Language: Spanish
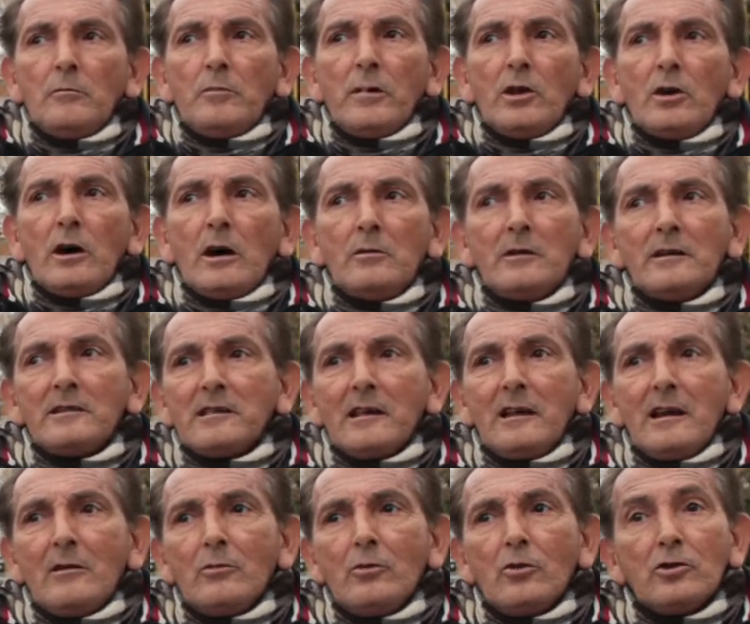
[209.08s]
Pero a
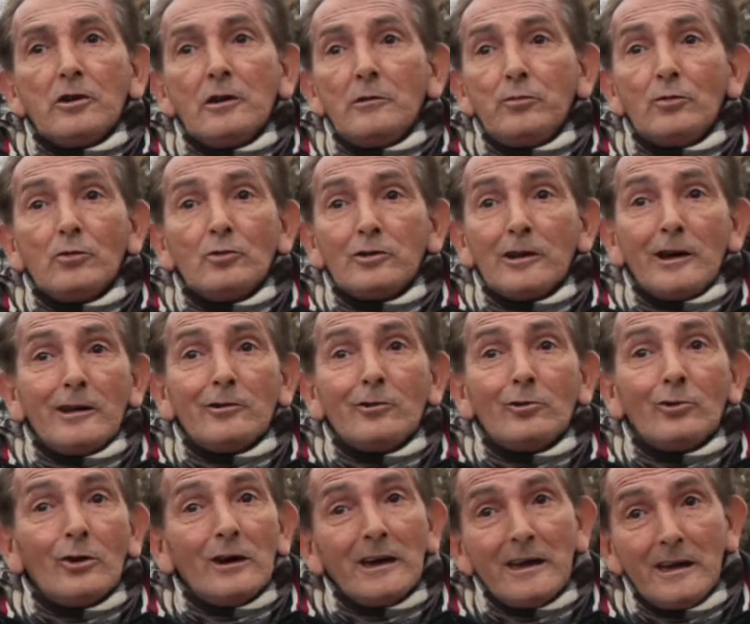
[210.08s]
veces la voz del
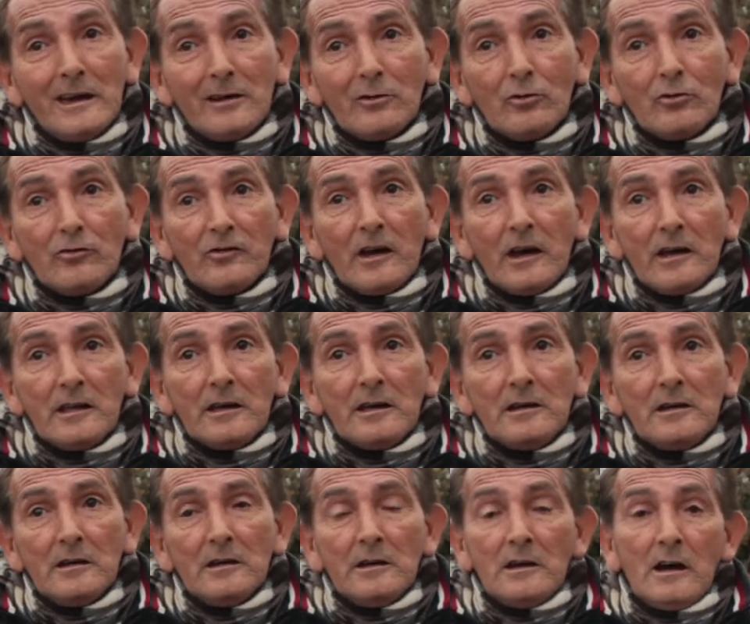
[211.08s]
puntano no es escuchada.
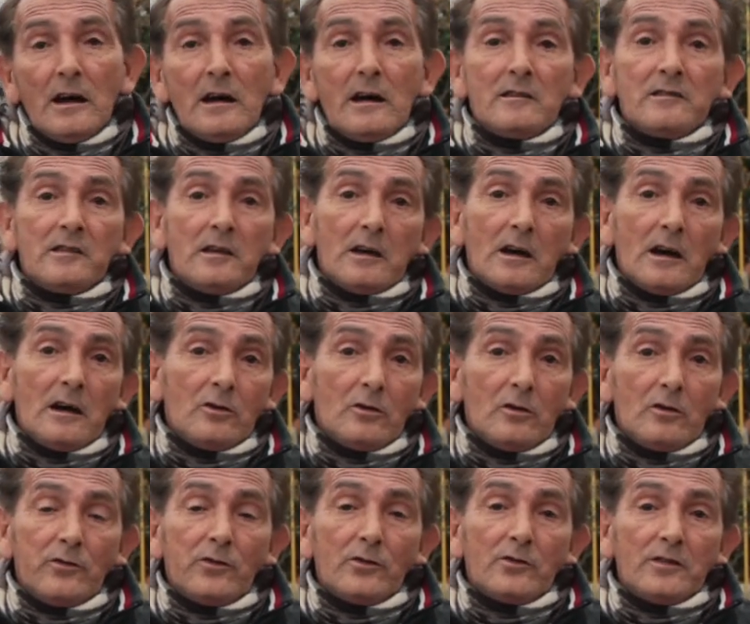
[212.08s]
Así que
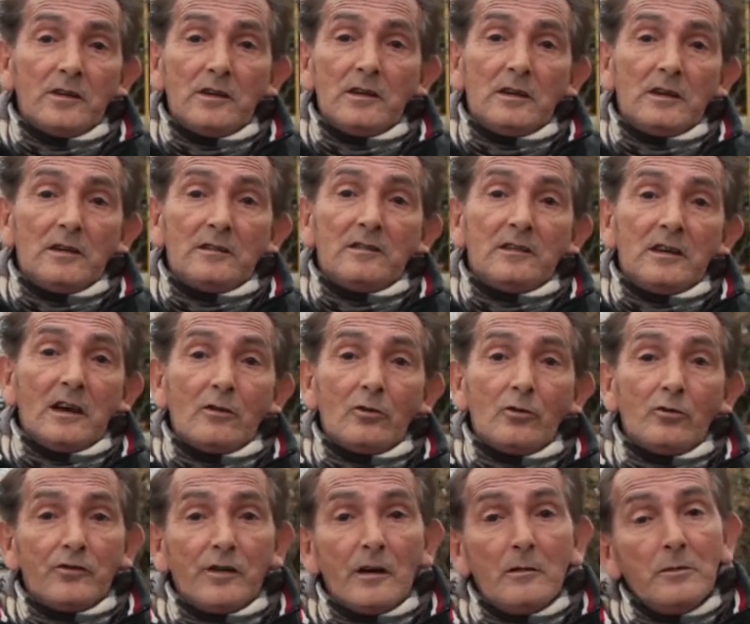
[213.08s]
Adolfo, si, si
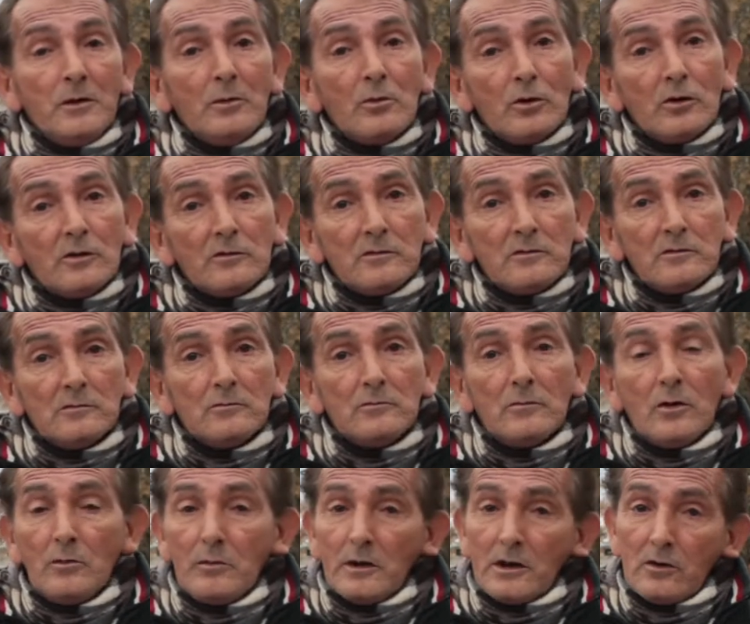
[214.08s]
escuchas mi voz,
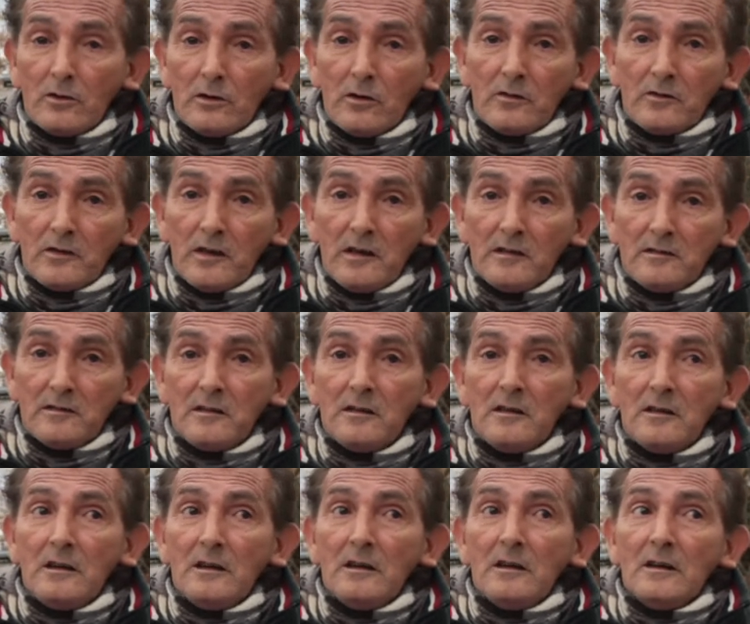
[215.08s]
vos me conoces,
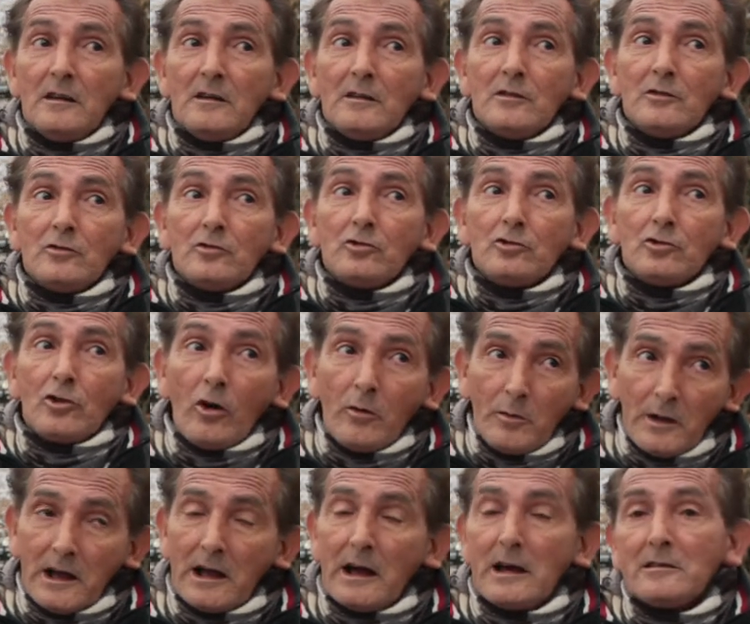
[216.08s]

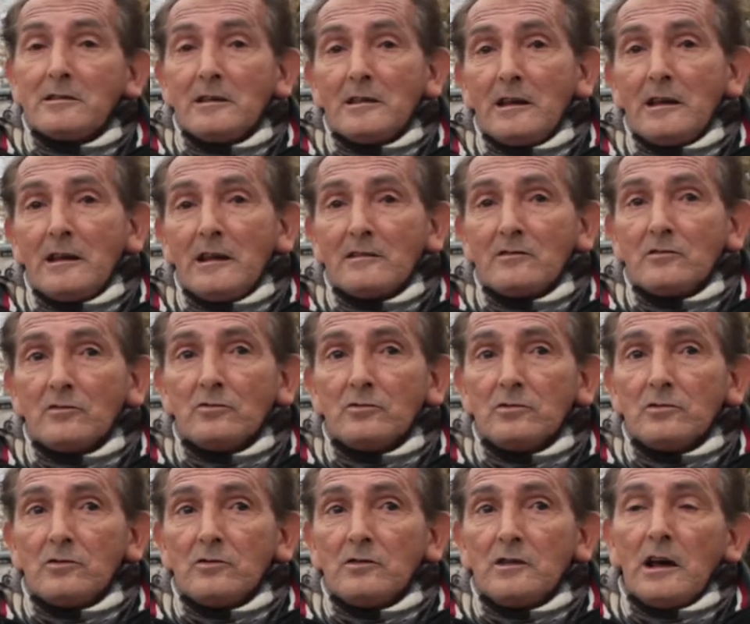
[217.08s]
tomen carta en el asunto.
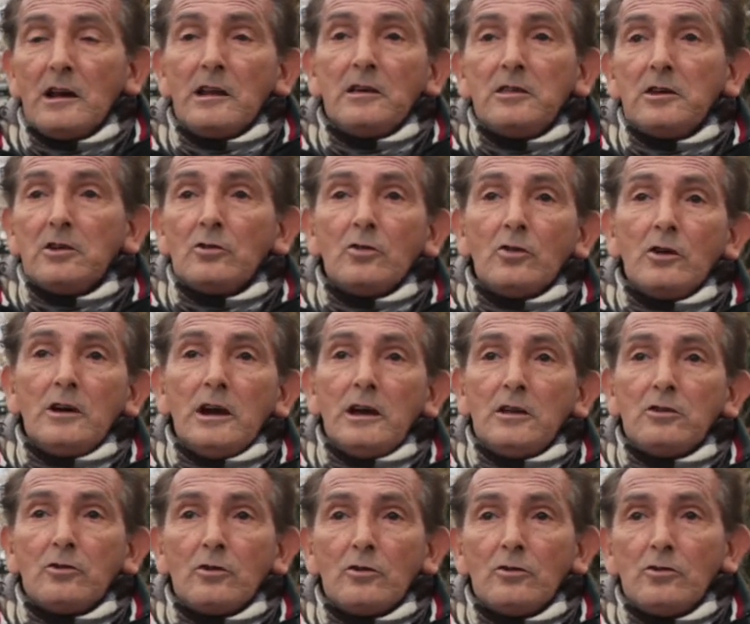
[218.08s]
Ya les digo,
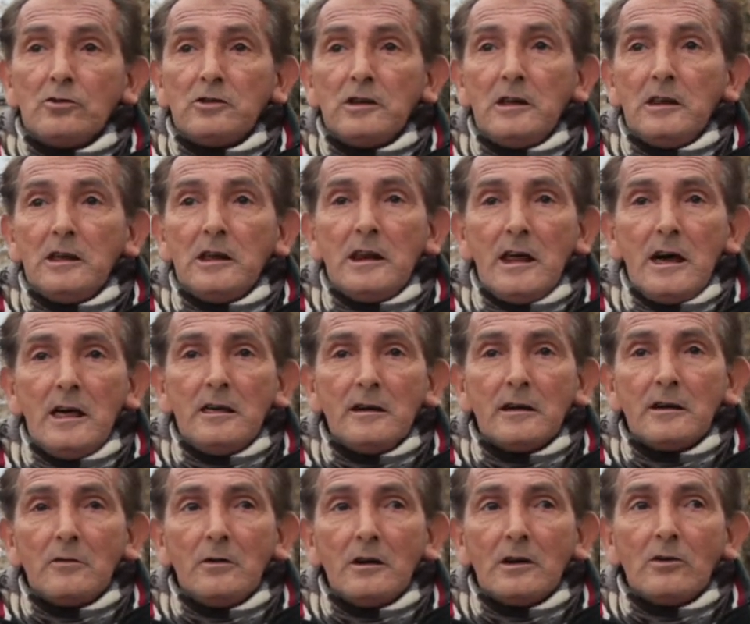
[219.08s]
esto no tiene nada
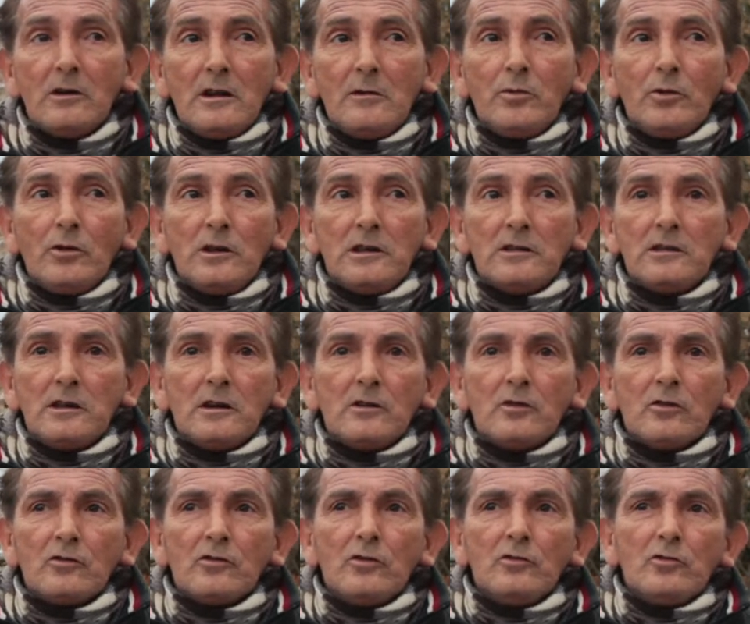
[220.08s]
que ver con la política.
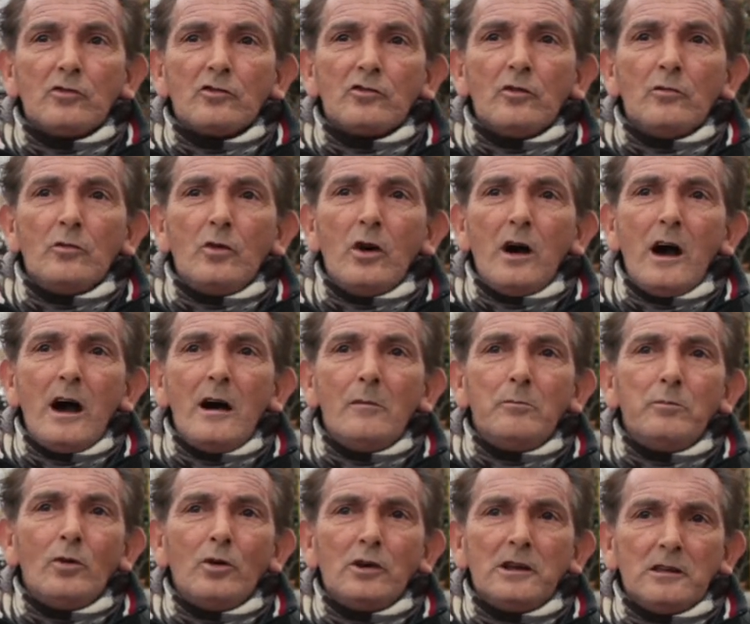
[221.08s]
Nosotros somos
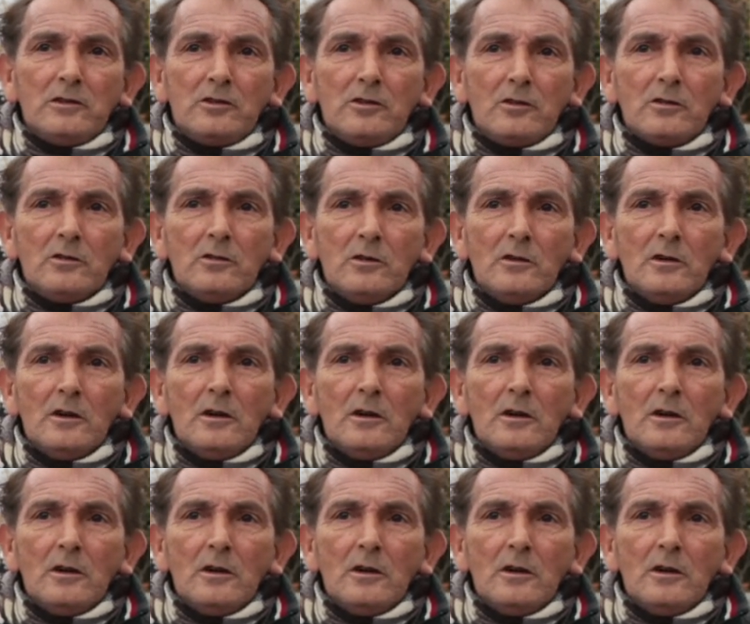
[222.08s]
apolíticos.